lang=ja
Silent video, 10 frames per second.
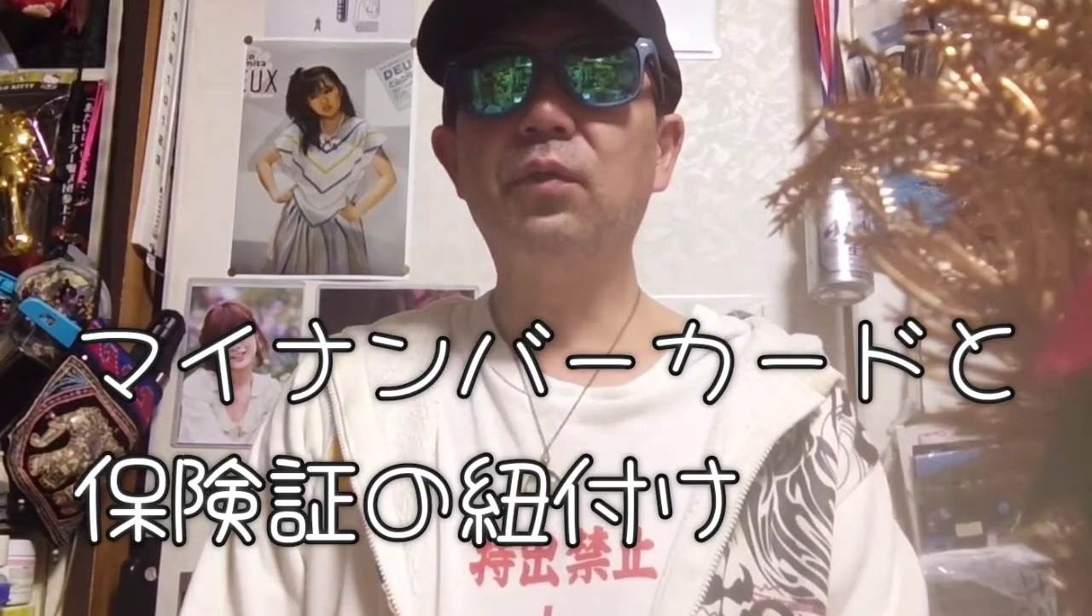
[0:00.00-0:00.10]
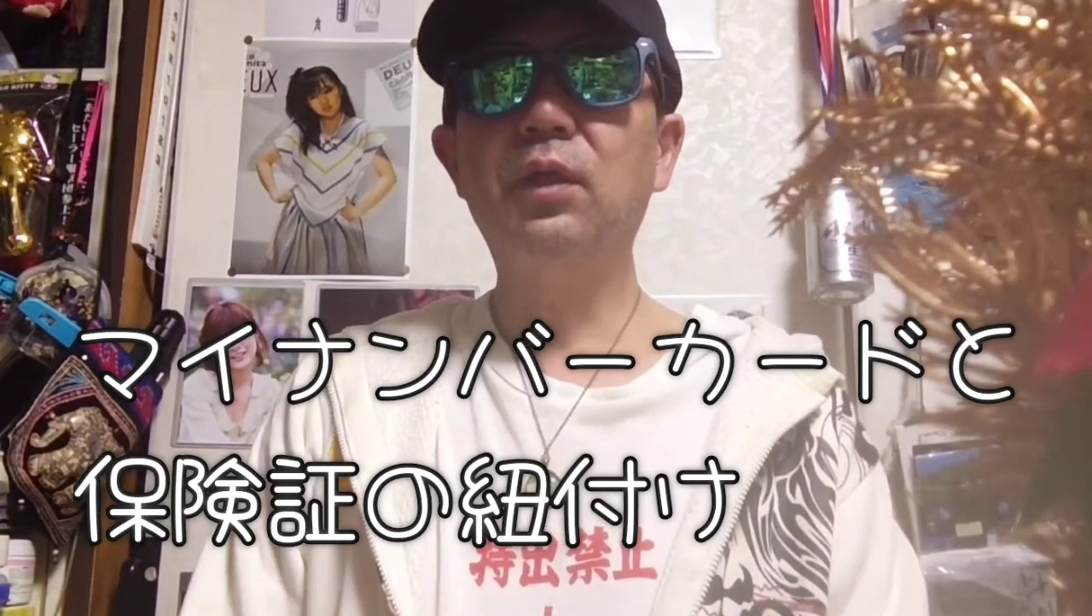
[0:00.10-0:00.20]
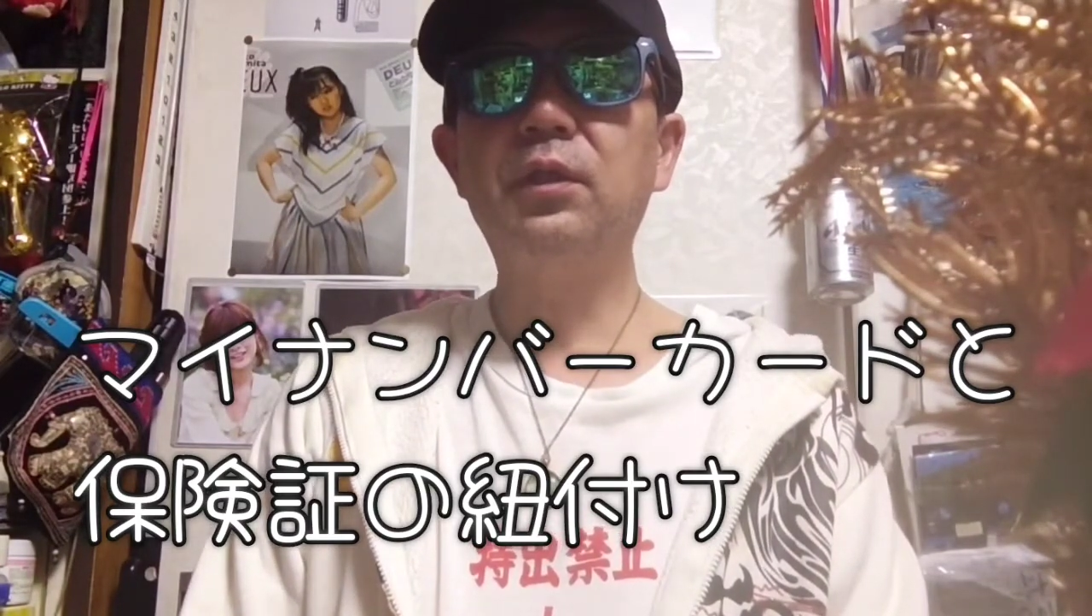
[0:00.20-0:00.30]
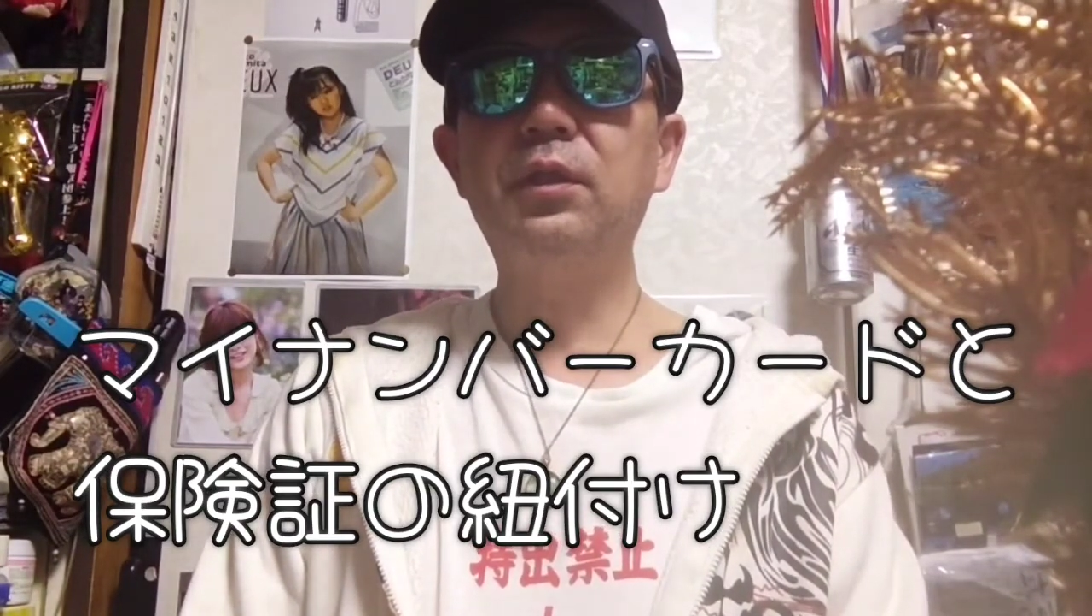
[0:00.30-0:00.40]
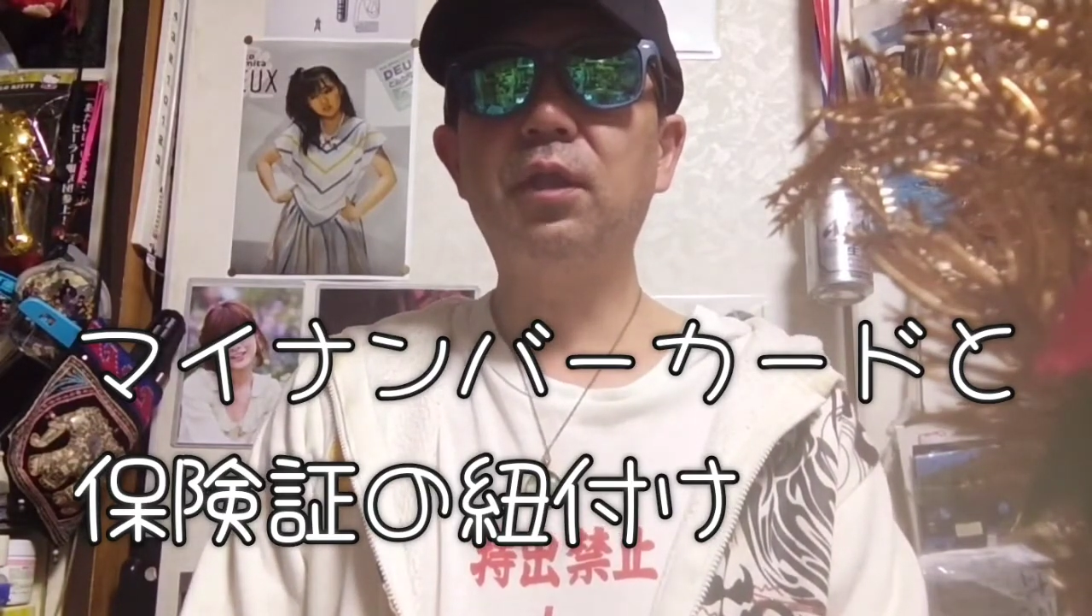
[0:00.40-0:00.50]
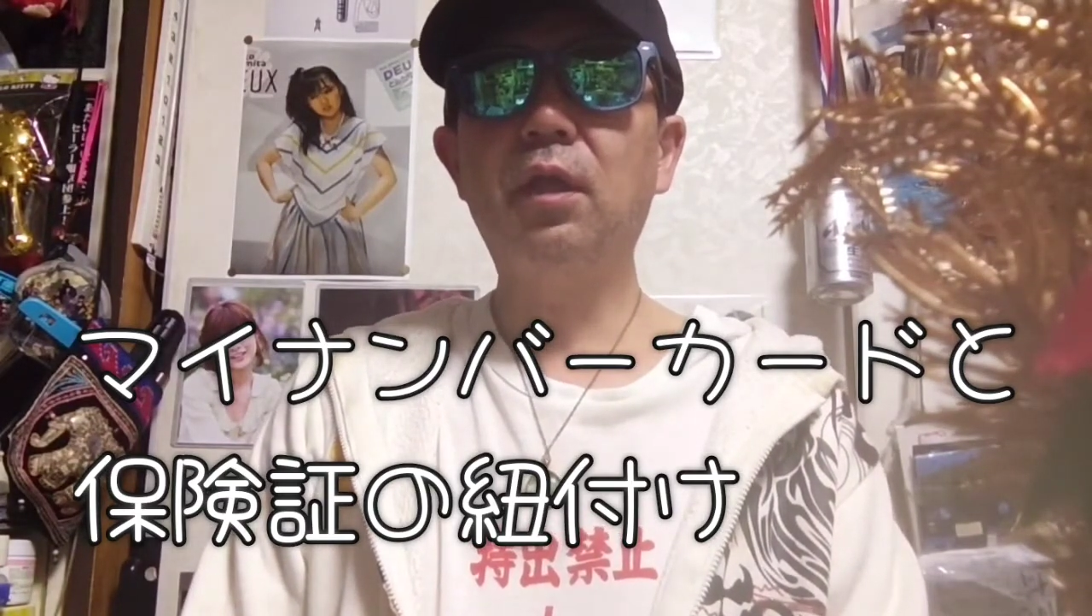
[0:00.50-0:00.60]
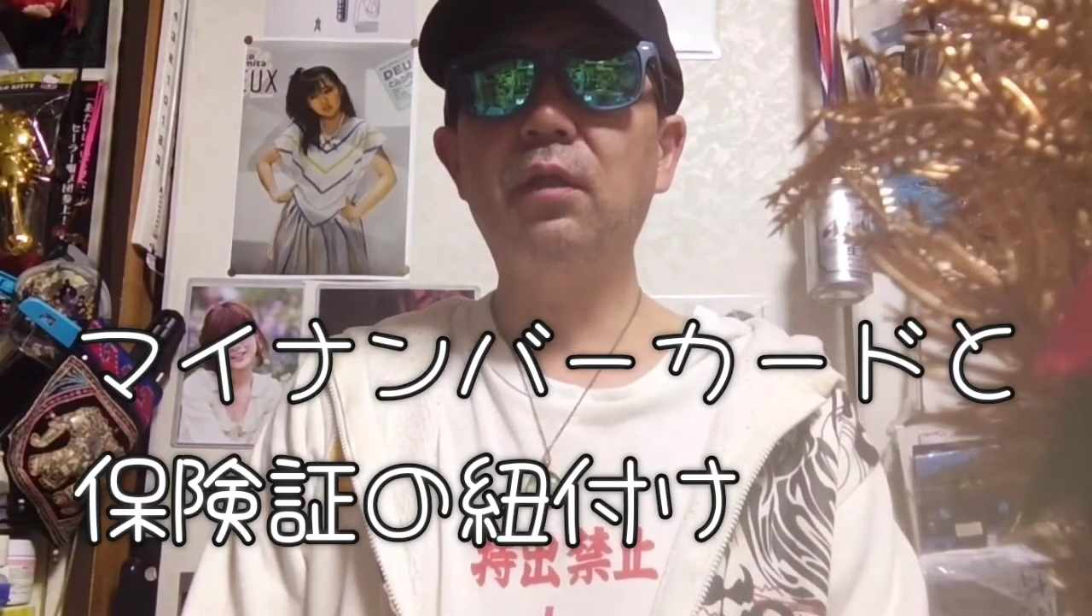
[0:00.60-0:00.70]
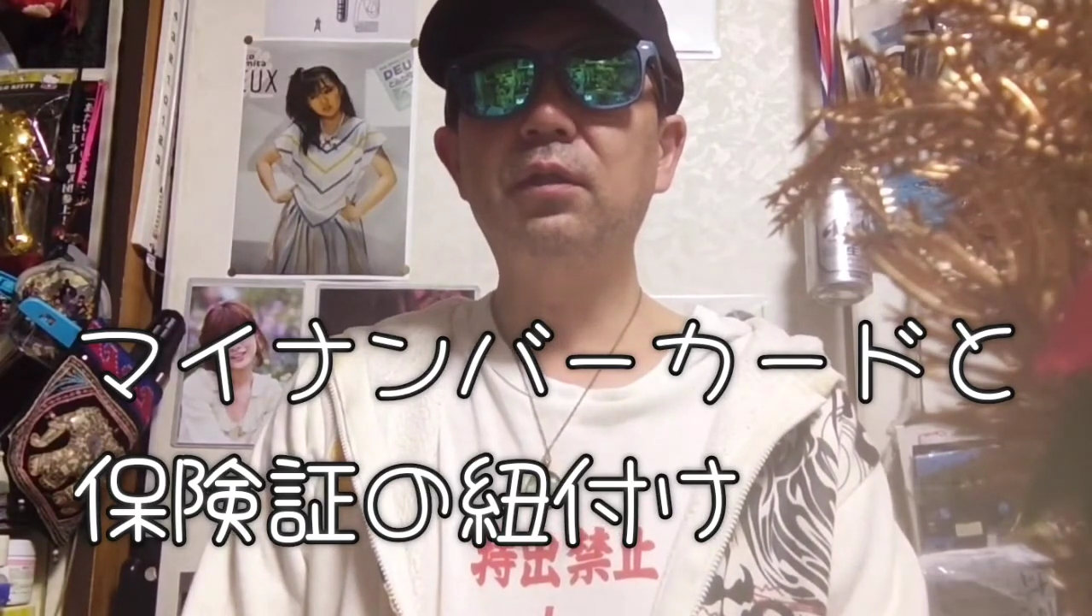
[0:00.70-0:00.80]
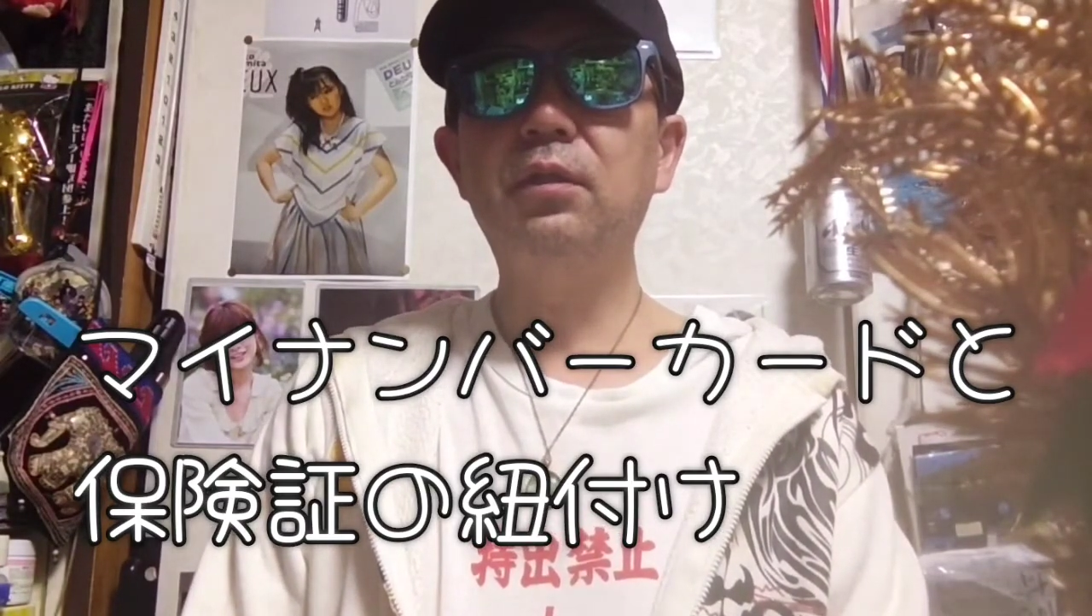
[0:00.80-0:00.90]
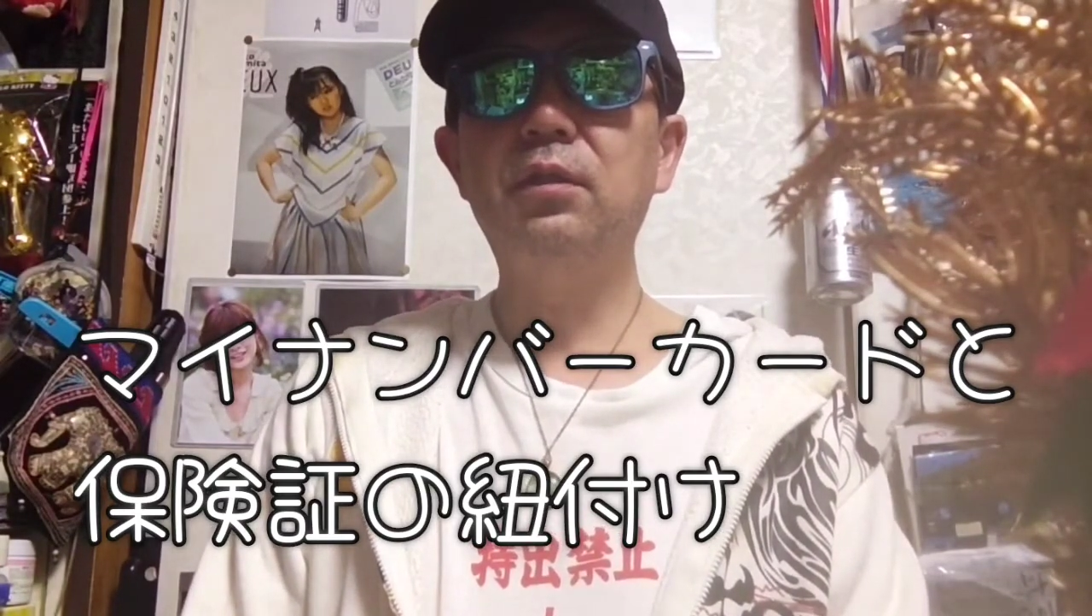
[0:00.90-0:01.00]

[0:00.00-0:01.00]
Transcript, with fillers: を出した